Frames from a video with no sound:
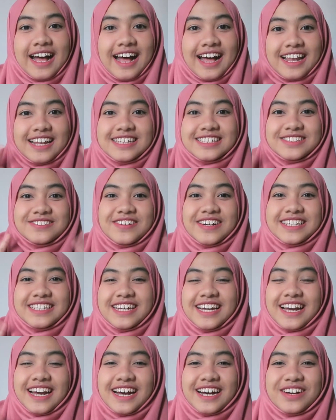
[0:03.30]
Halo
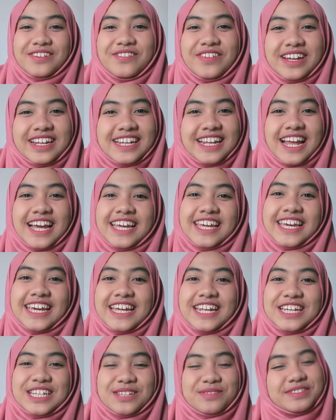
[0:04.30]
semuanya, kembali
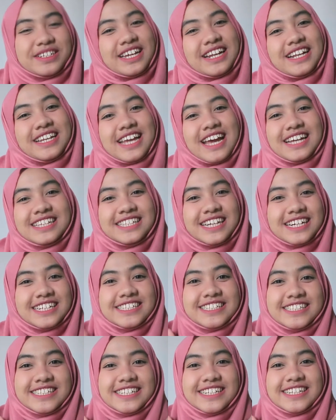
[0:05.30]
lagi di YouTube channelnya Asa
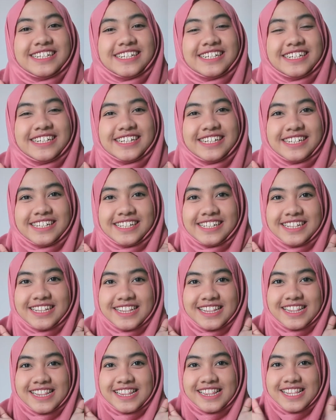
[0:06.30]
Kecil
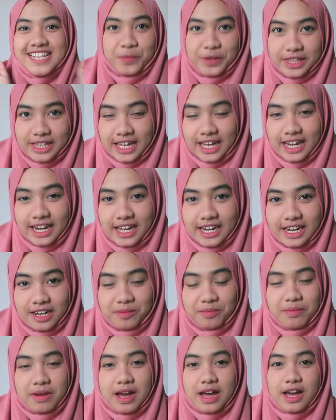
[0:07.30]
Buat kalian
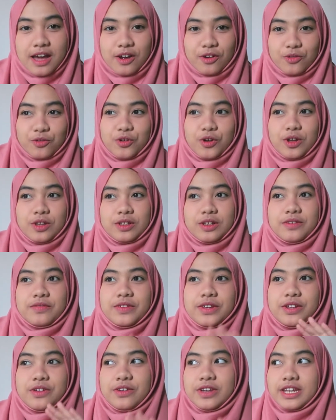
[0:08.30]
yang baru nonton
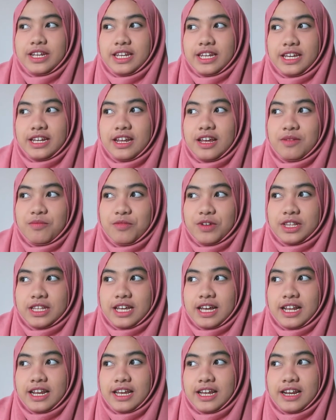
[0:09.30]
video ini dan buat
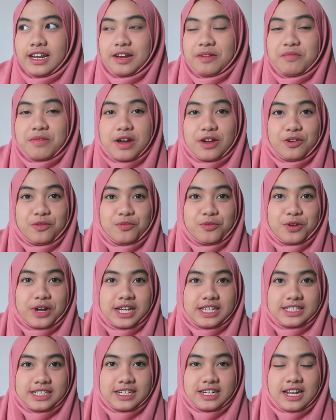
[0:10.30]
kalian yang baru
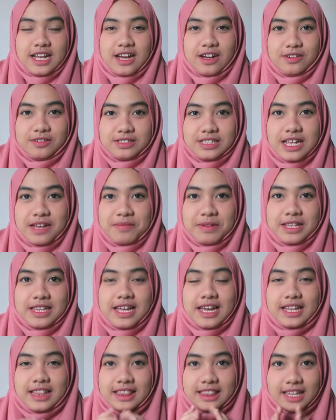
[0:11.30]
buka channel aku, selamat
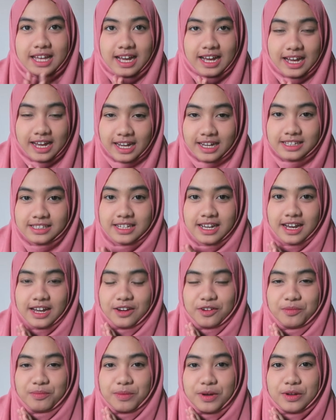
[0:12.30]
datang
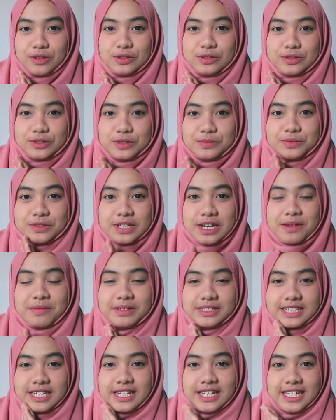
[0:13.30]
Jangan lupa untuk subscribe
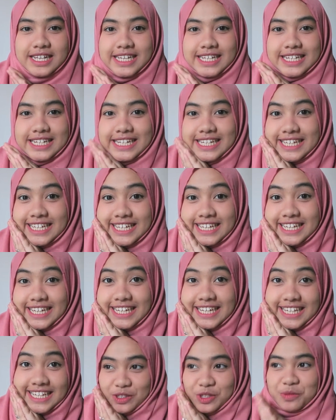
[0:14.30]
ke channel
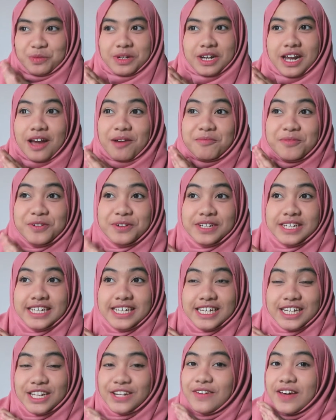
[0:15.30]
ini Untuk bergabung
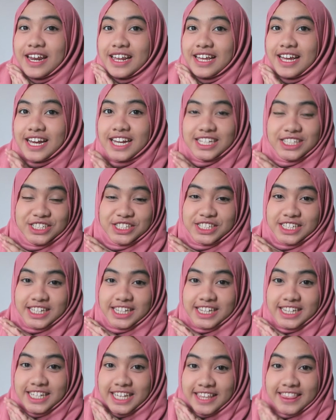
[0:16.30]
di keluarga
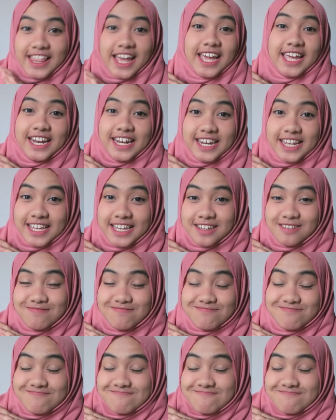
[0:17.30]
kecil kita ini